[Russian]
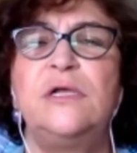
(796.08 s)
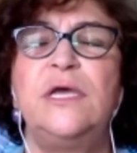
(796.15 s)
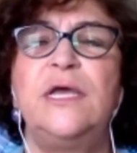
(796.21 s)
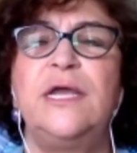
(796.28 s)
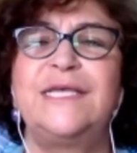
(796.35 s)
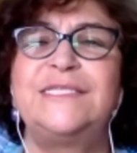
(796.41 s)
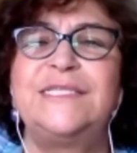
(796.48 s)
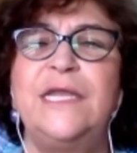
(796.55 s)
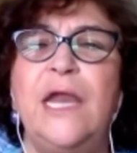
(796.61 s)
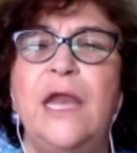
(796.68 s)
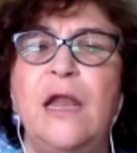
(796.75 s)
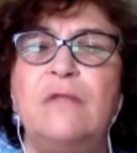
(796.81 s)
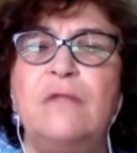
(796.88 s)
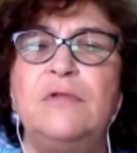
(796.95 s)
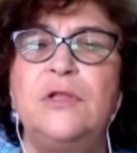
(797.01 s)
и
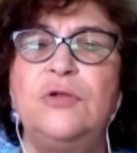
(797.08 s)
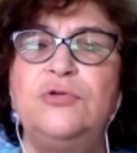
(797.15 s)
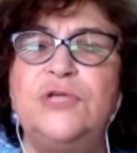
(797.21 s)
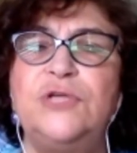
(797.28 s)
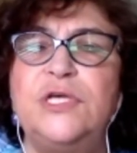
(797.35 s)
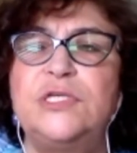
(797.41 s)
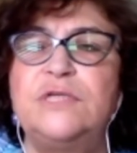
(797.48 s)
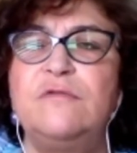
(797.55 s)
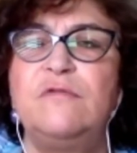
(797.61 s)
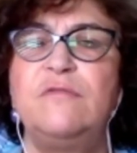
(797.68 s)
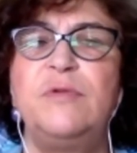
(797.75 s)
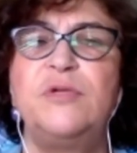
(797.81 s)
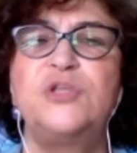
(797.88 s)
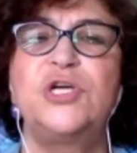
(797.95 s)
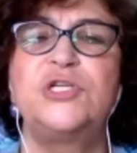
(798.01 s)
расстреливал людей из своего
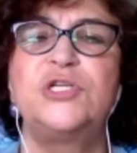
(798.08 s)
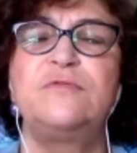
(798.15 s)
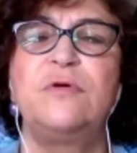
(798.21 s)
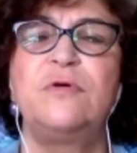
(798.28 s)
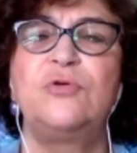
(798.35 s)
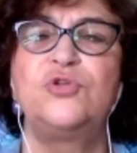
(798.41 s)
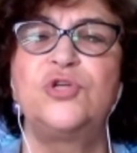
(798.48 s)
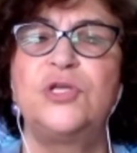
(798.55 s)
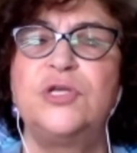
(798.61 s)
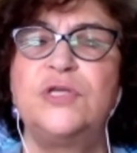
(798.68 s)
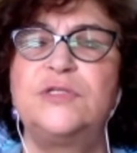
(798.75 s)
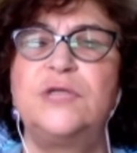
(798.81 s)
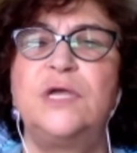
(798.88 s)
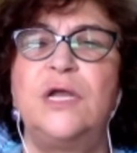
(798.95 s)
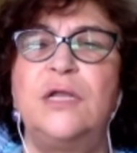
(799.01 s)
ближайшего окружения
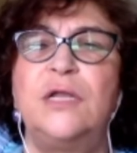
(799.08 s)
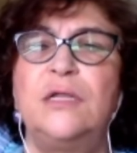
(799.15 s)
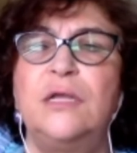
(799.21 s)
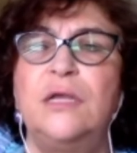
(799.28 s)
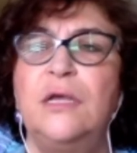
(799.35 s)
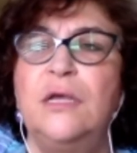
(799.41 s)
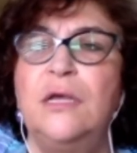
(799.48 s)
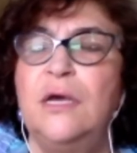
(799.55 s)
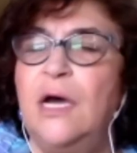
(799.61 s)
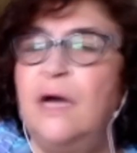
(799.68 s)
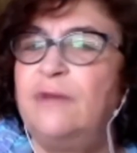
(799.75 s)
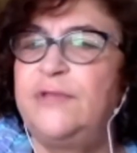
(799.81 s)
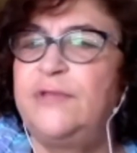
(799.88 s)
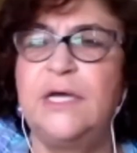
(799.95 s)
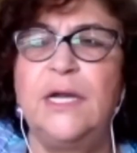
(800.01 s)
Сталин.
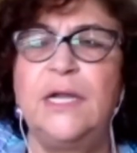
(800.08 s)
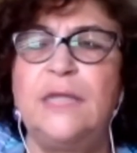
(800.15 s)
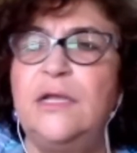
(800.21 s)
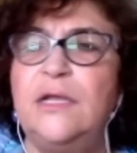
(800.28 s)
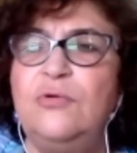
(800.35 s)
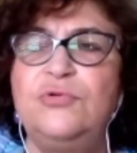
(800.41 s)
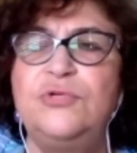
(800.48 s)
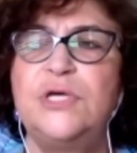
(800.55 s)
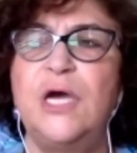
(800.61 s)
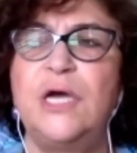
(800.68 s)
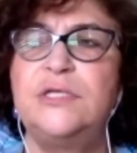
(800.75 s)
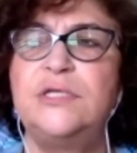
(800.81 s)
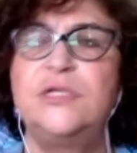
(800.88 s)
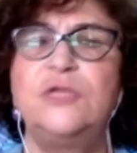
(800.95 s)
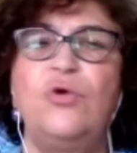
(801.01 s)
Автократы – люди
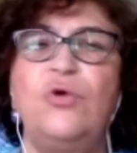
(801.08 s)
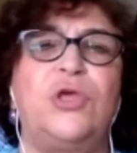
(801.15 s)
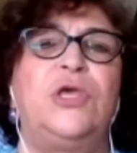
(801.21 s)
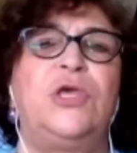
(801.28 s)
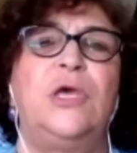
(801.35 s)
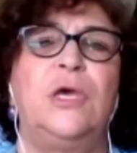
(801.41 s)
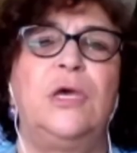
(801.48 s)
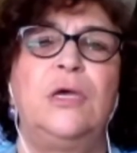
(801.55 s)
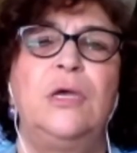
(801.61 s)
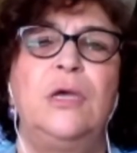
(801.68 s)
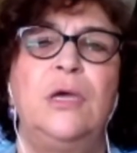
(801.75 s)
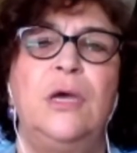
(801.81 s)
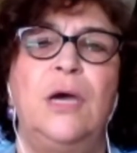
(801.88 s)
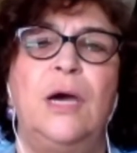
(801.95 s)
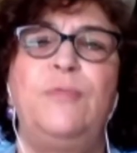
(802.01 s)
одинокие.
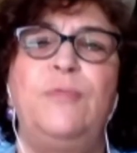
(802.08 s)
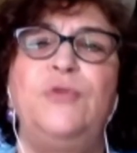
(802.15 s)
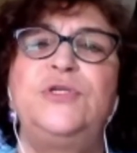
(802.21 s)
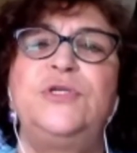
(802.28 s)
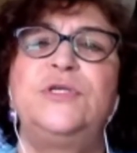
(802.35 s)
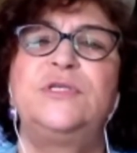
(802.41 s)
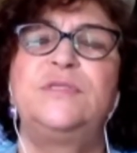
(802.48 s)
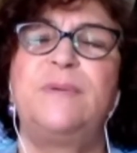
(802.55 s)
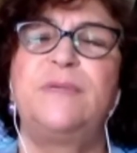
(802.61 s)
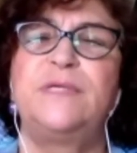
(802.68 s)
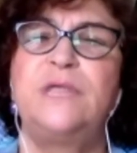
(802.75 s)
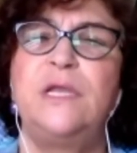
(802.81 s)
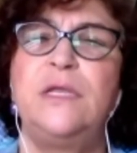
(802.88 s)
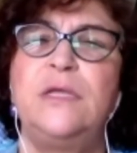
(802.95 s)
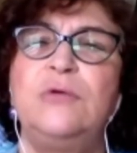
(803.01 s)
А Путин за
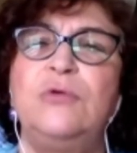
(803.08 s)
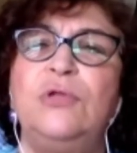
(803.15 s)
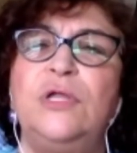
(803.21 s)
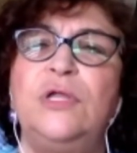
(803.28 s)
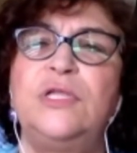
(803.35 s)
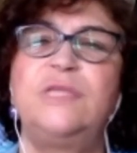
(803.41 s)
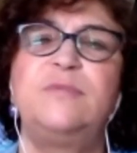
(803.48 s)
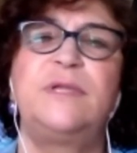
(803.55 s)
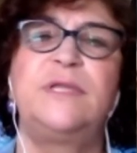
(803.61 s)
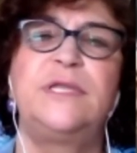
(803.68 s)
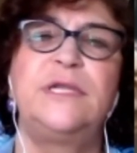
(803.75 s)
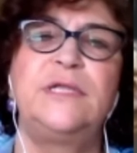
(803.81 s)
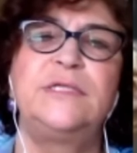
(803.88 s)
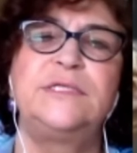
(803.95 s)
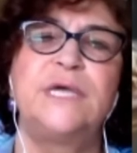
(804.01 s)
последние годы
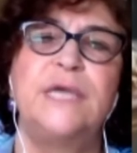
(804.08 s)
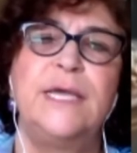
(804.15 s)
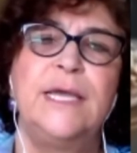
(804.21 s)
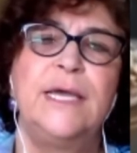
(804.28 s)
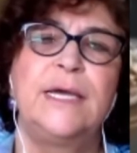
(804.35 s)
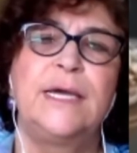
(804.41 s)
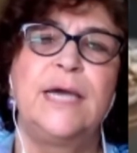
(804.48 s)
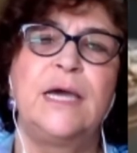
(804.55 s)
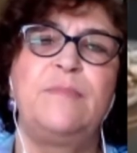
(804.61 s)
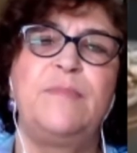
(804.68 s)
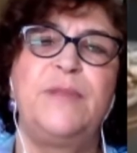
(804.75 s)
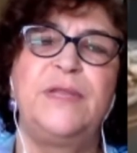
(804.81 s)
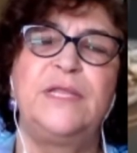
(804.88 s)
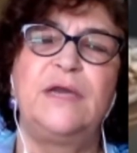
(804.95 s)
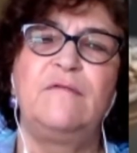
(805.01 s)
насмотрелся – как
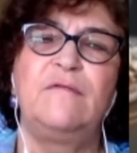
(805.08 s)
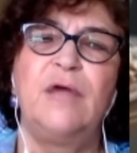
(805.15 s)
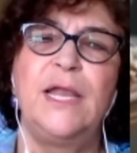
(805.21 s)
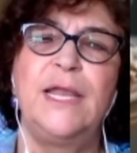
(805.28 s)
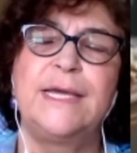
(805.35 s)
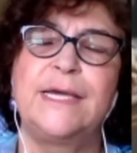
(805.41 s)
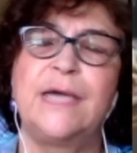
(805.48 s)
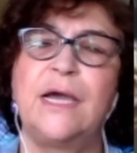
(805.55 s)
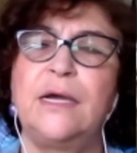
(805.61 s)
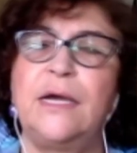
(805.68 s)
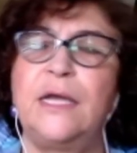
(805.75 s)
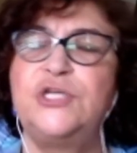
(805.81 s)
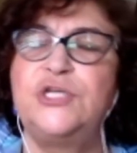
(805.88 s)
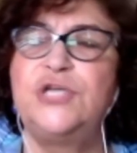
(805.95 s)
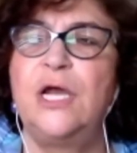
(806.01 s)
предавали, как
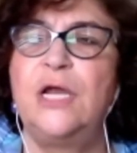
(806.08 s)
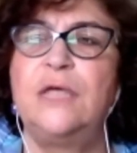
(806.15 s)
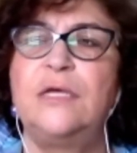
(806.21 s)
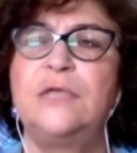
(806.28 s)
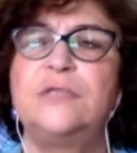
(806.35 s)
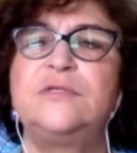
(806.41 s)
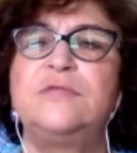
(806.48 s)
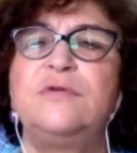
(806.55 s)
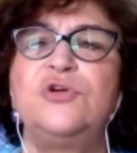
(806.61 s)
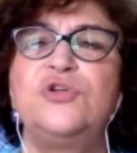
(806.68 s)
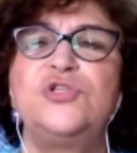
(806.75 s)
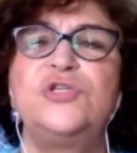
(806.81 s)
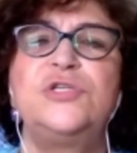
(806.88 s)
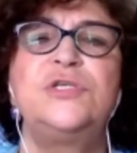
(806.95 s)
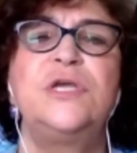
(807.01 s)
кончали свою
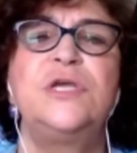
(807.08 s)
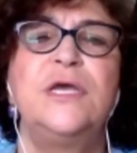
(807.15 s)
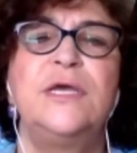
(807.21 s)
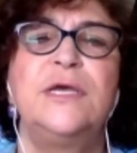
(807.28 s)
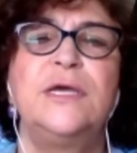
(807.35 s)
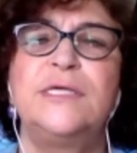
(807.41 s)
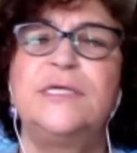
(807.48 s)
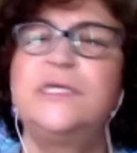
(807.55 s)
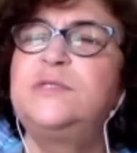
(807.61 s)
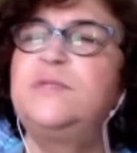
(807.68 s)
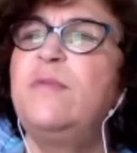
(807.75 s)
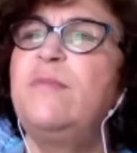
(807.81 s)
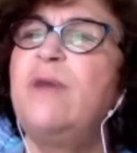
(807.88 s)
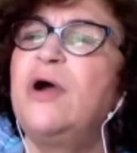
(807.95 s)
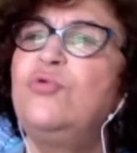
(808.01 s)
жизнь, казалось
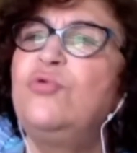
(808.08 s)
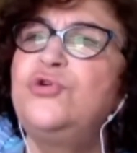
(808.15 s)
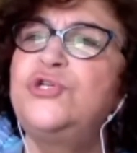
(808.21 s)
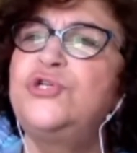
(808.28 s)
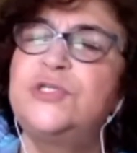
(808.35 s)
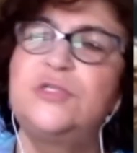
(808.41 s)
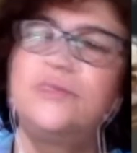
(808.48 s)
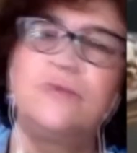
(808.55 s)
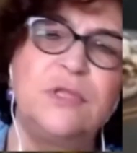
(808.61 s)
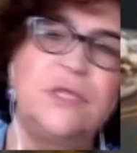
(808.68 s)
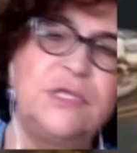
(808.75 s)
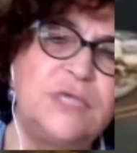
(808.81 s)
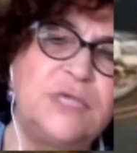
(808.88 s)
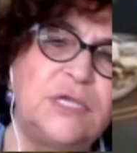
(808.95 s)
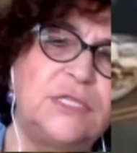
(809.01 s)
бы,
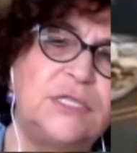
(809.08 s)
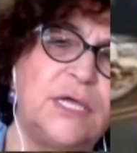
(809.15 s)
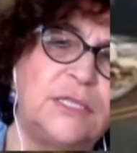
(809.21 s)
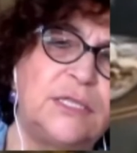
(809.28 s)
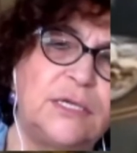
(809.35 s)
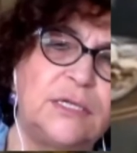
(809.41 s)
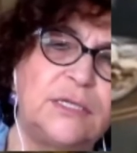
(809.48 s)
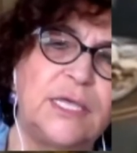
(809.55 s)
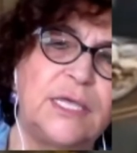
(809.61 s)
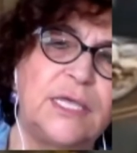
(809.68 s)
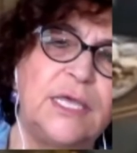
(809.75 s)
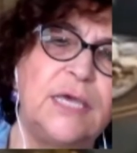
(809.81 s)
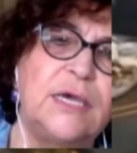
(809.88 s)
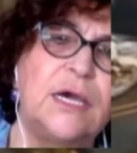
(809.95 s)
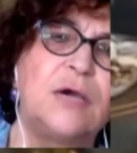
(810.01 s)
могущественные диктаторы,
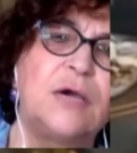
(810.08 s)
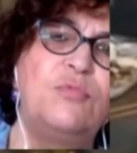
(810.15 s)
такие как